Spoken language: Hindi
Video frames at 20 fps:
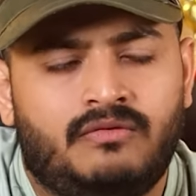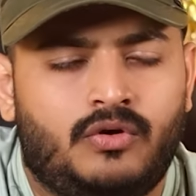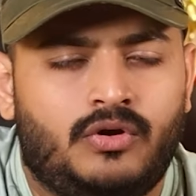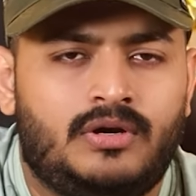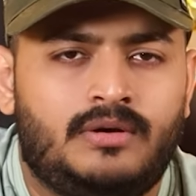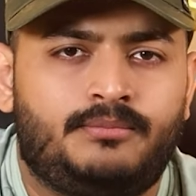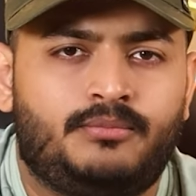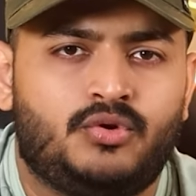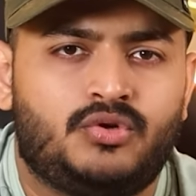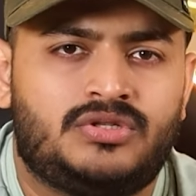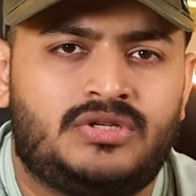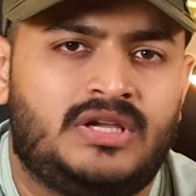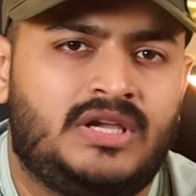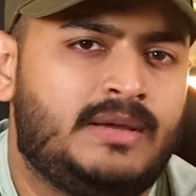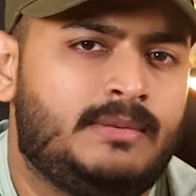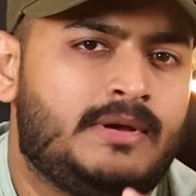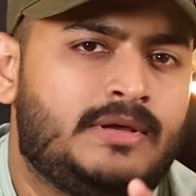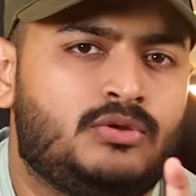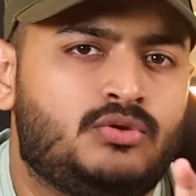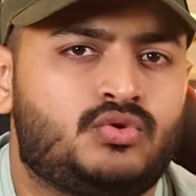फॉरन पोस्टिंग
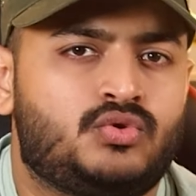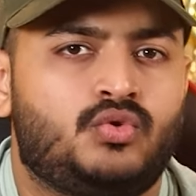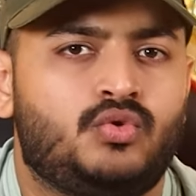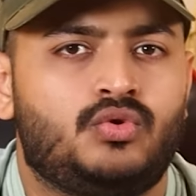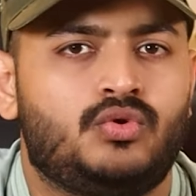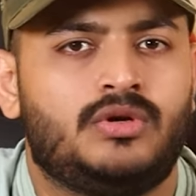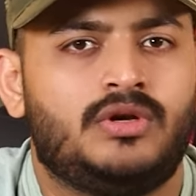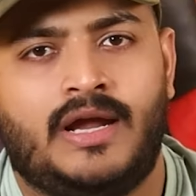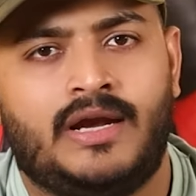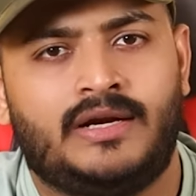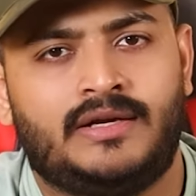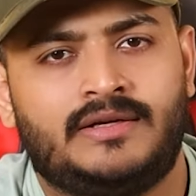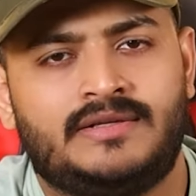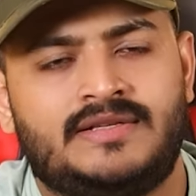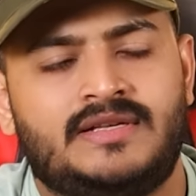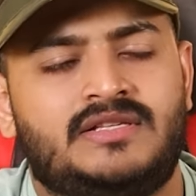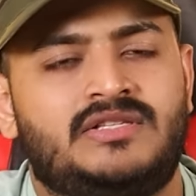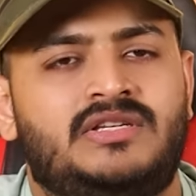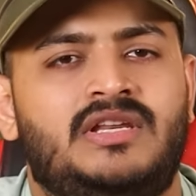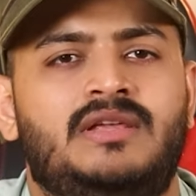के बाद उसको
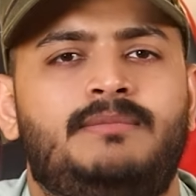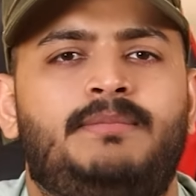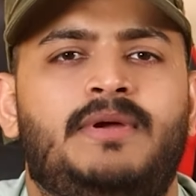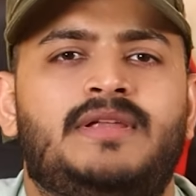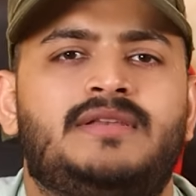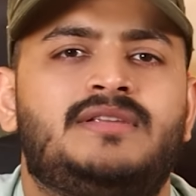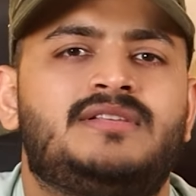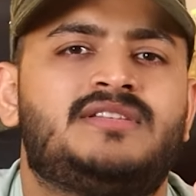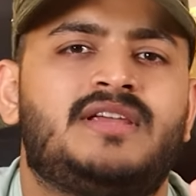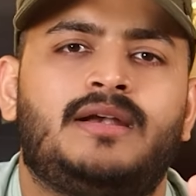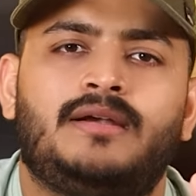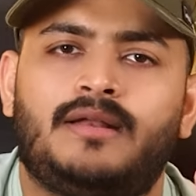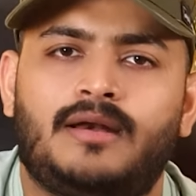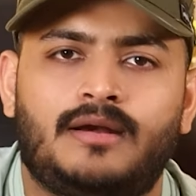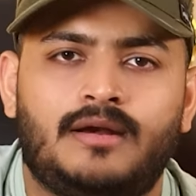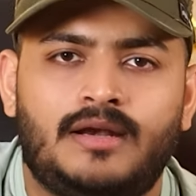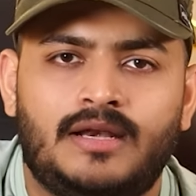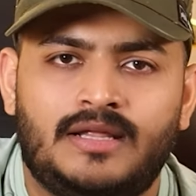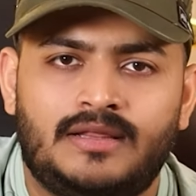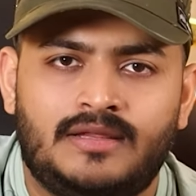एग्जिस्टिंग पेजेस से
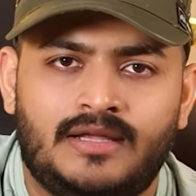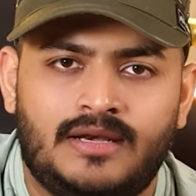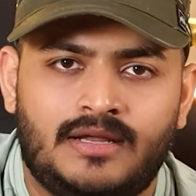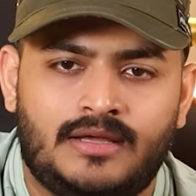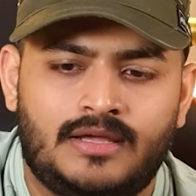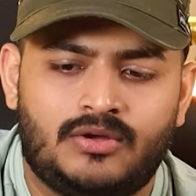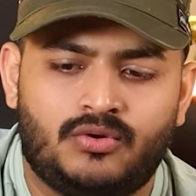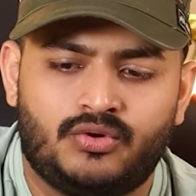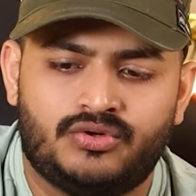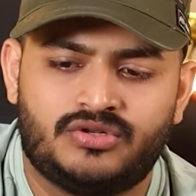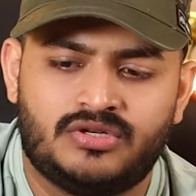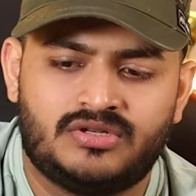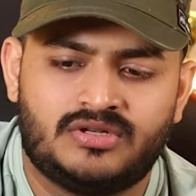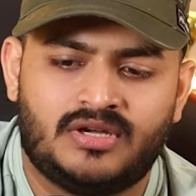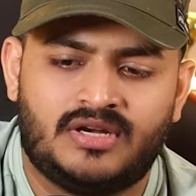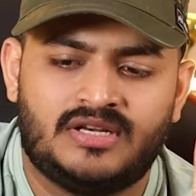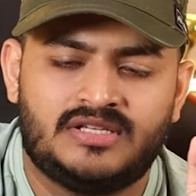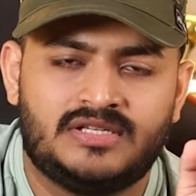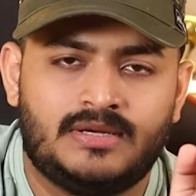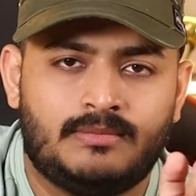इंटरनल लिंक देने की कोशिश
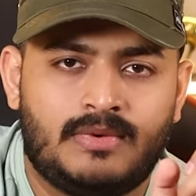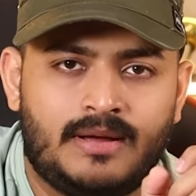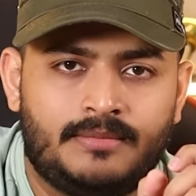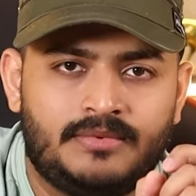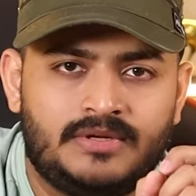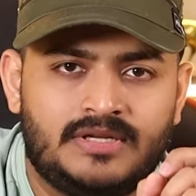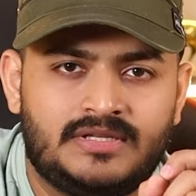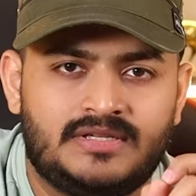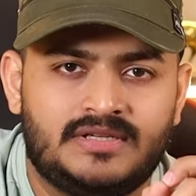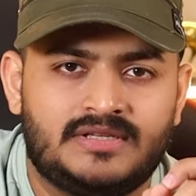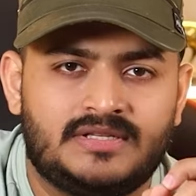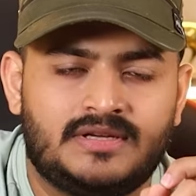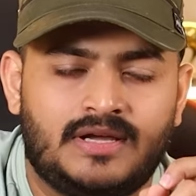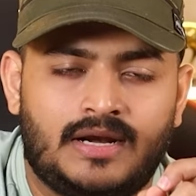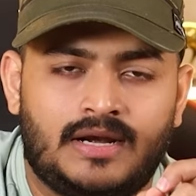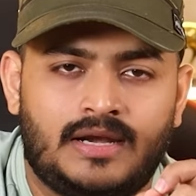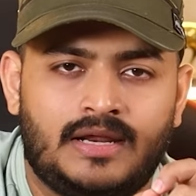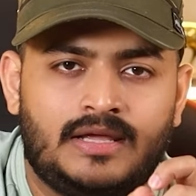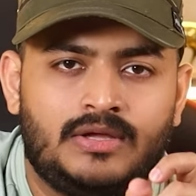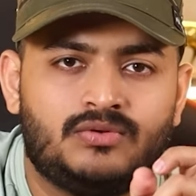करें जब आप ये चीज
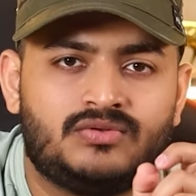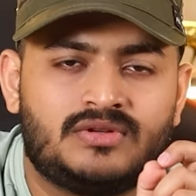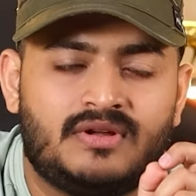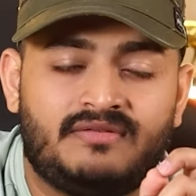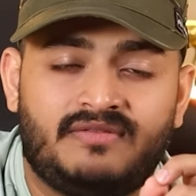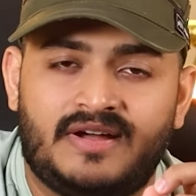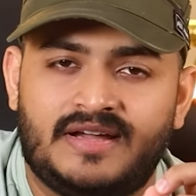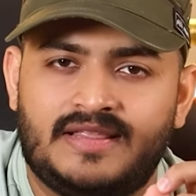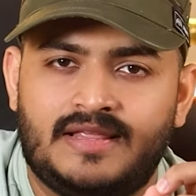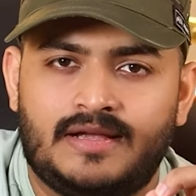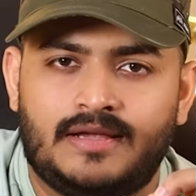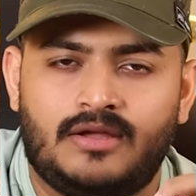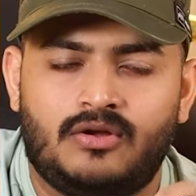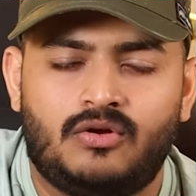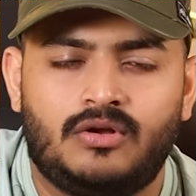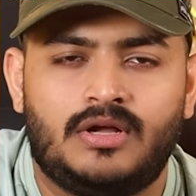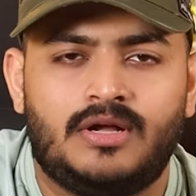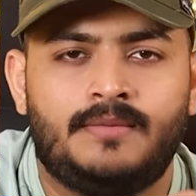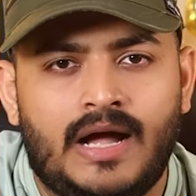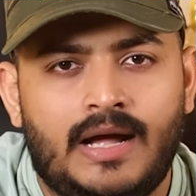कर लेंगे उसका फायदा क्या
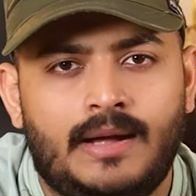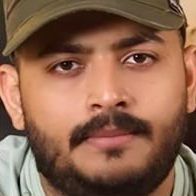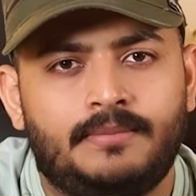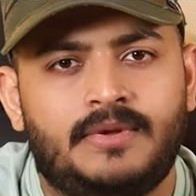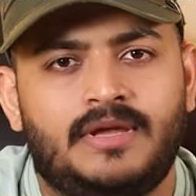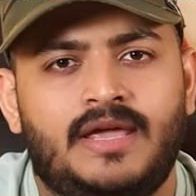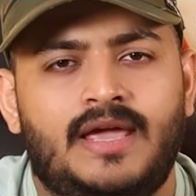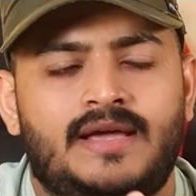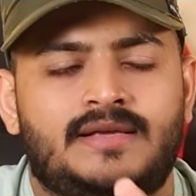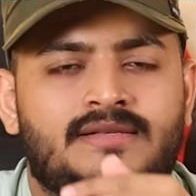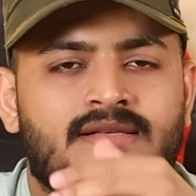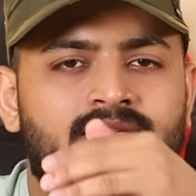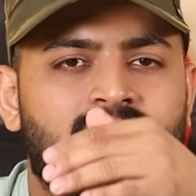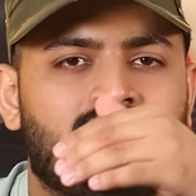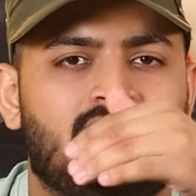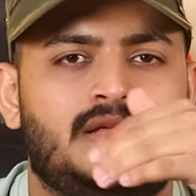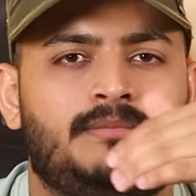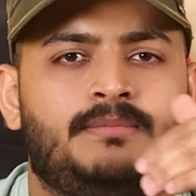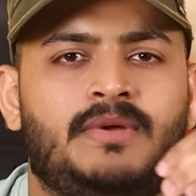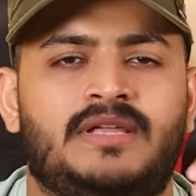होगा आपके
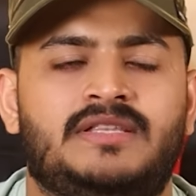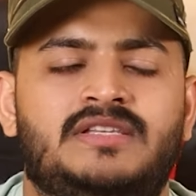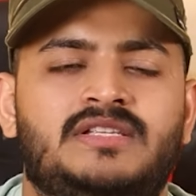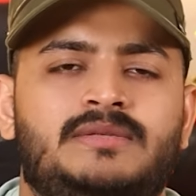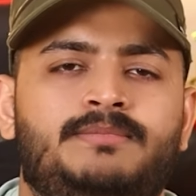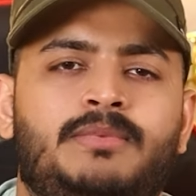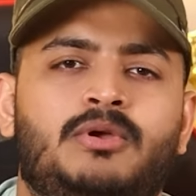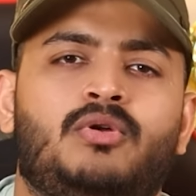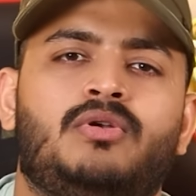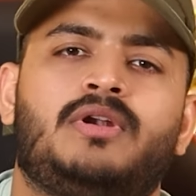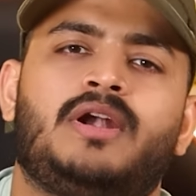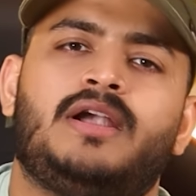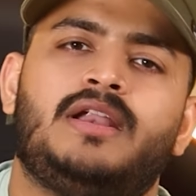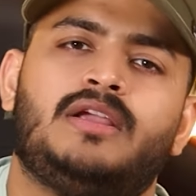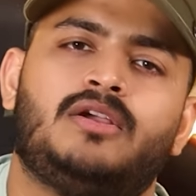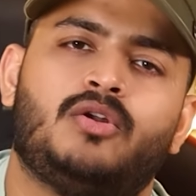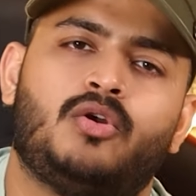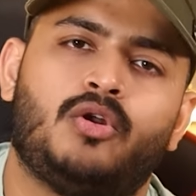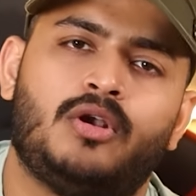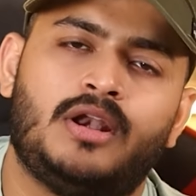एग्जिस्टिंग पेजेस पे ऑलरेडी
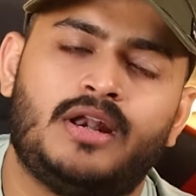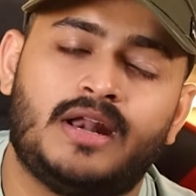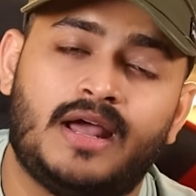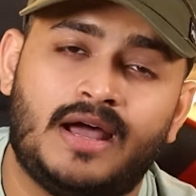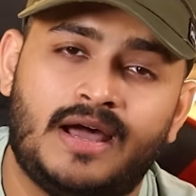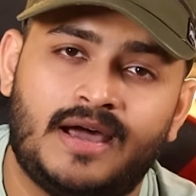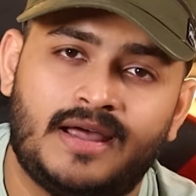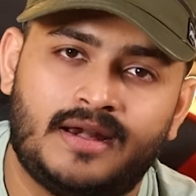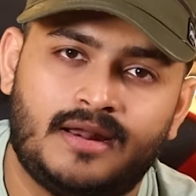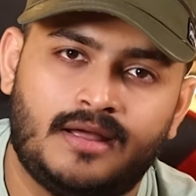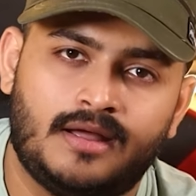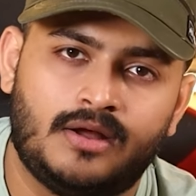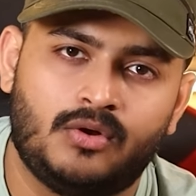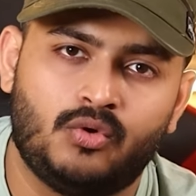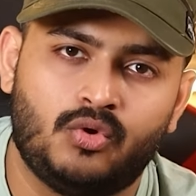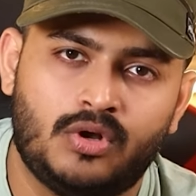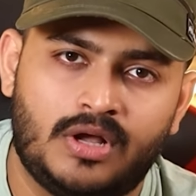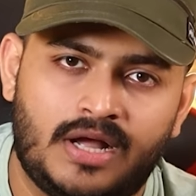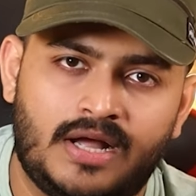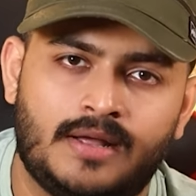क्रॉलर आ रहा
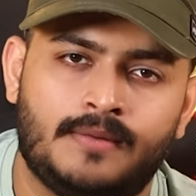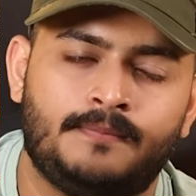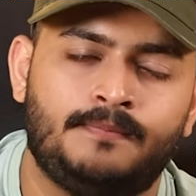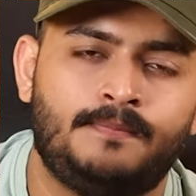होगा